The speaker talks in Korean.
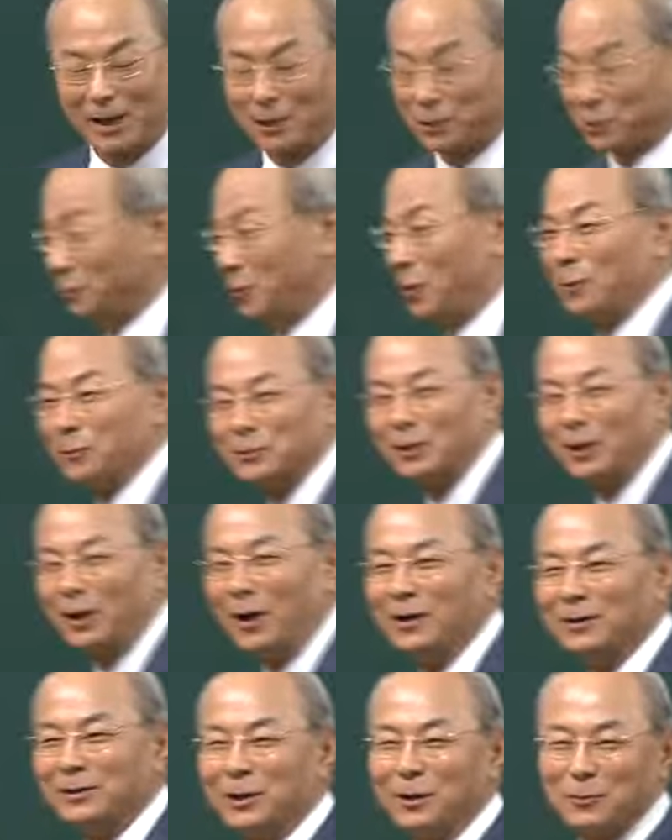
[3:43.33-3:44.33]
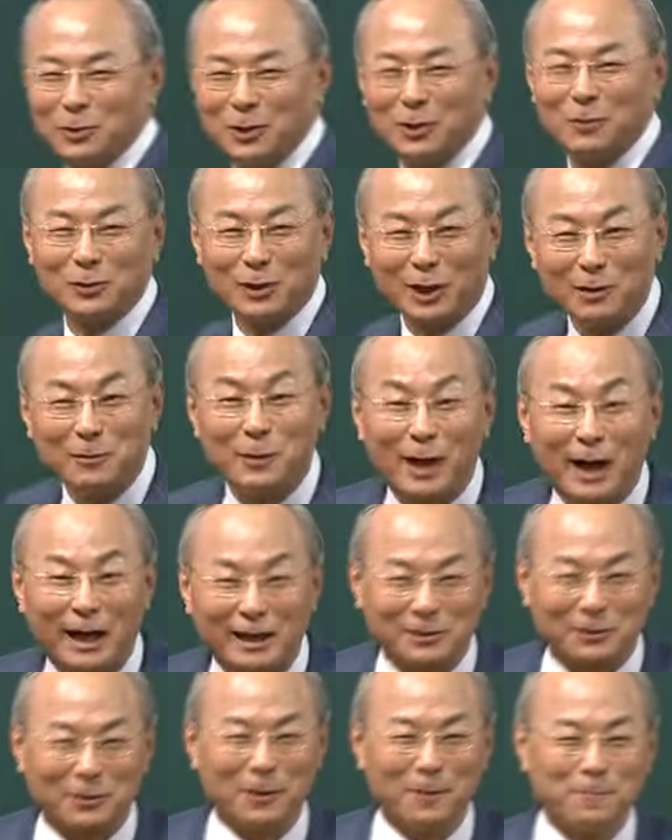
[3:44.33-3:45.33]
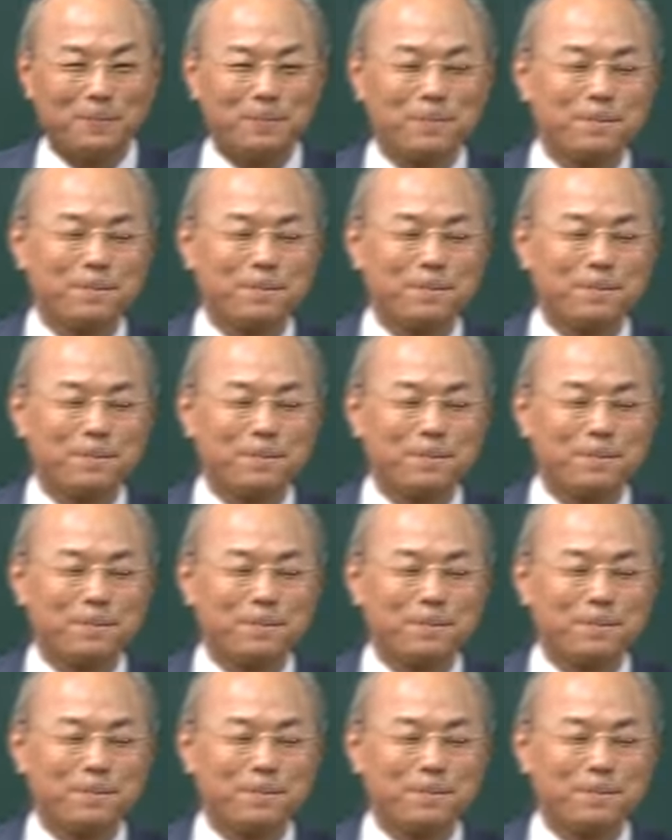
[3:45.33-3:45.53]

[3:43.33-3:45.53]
수가 없어. 너무너무 넓어가지고.